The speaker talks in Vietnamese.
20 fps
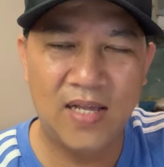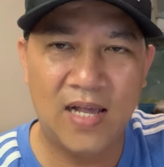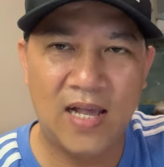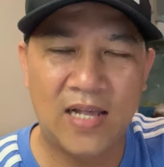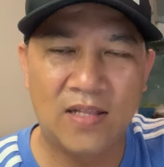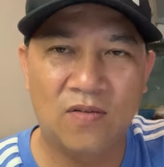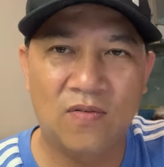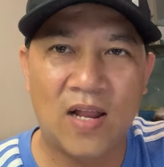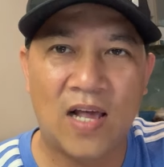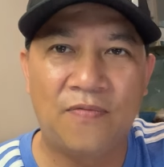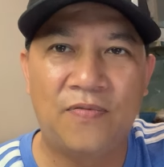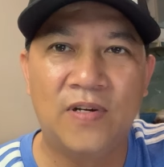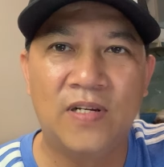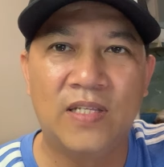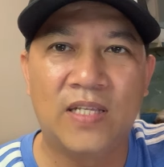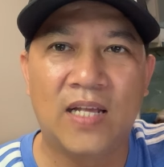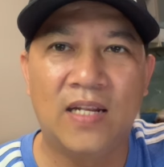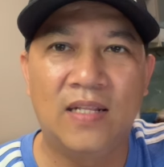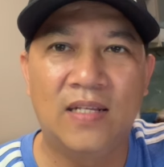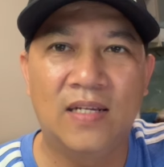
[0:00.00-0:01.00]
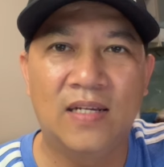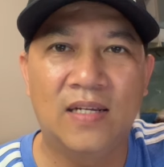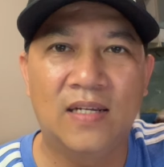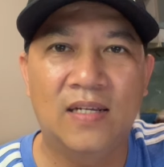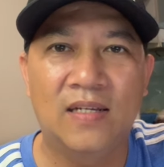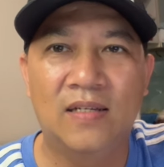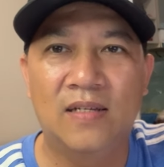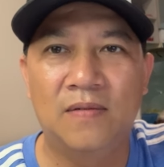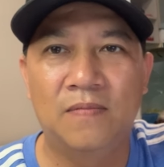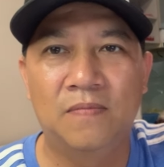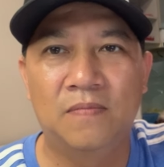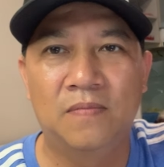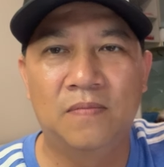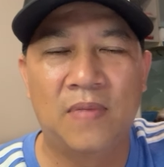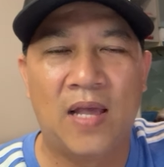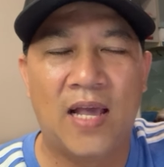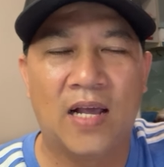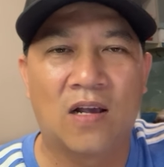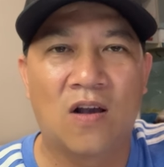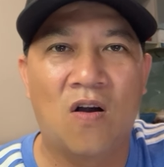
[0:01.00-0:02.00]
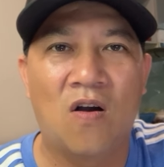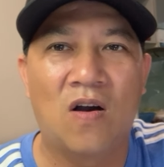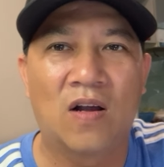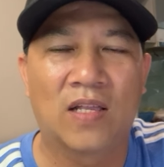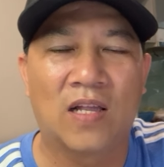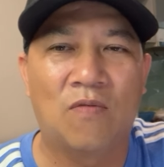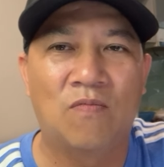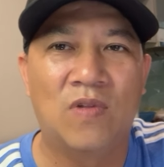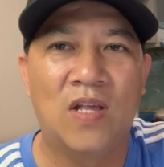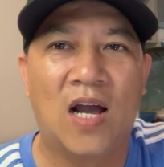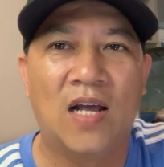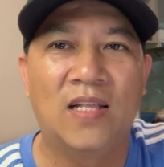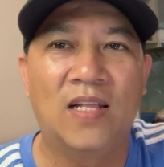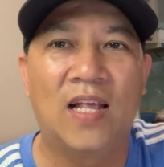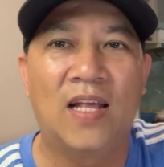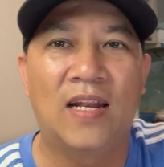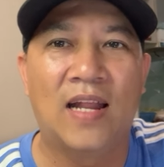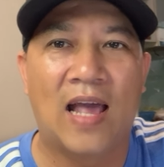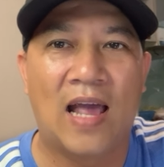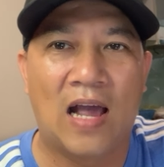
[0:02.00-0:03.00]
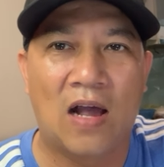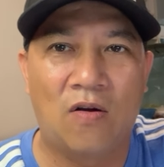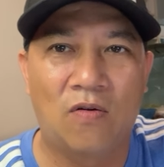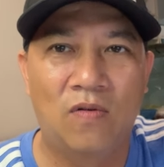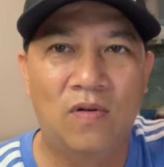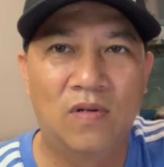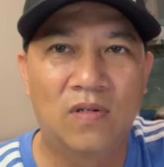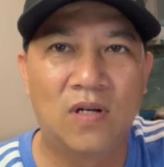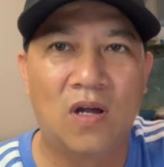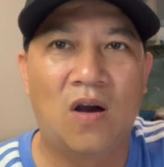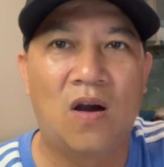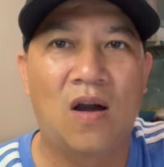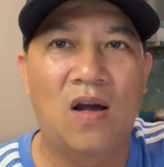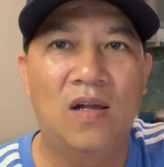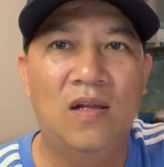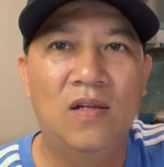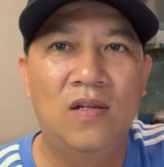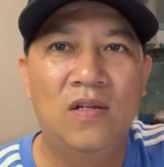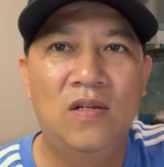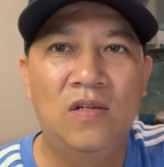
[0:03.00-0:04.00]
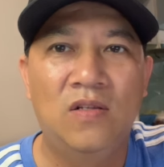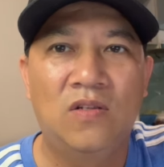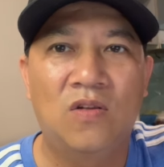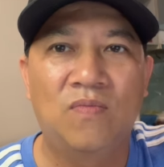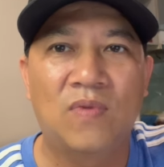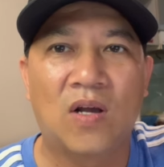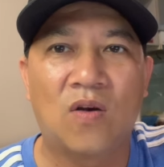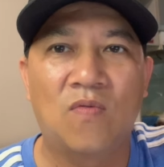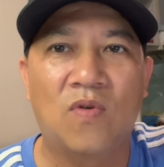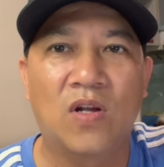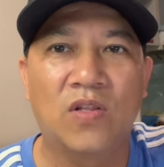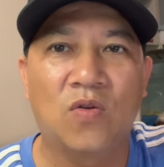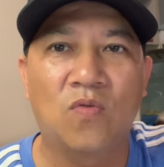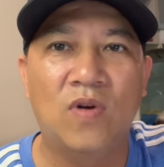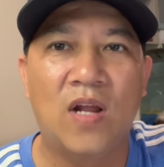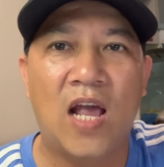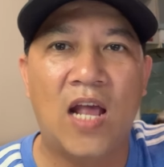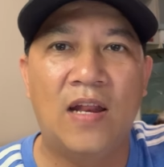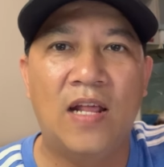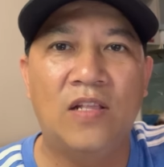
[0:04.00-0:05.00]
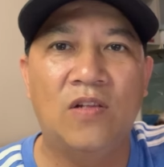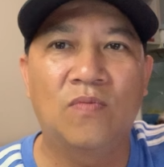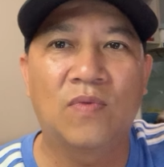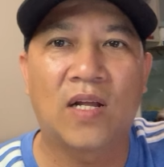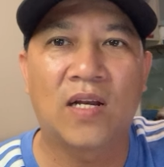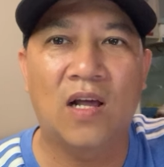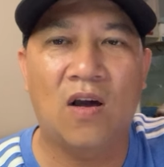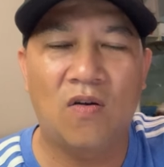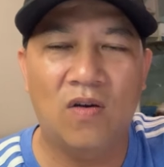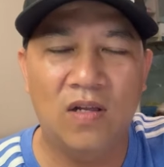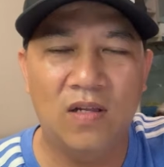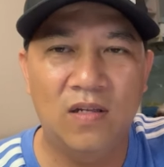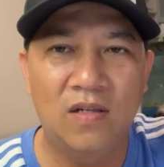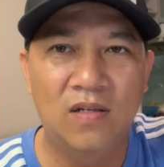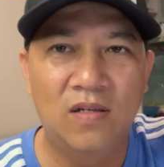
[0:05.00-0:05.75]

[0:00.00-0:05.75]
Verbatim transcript: Ayatollah à, Phương Trinh á, mẹ con chồng vợ như thế nào đó chúng ta cũng có chủ đề để chúng ta nói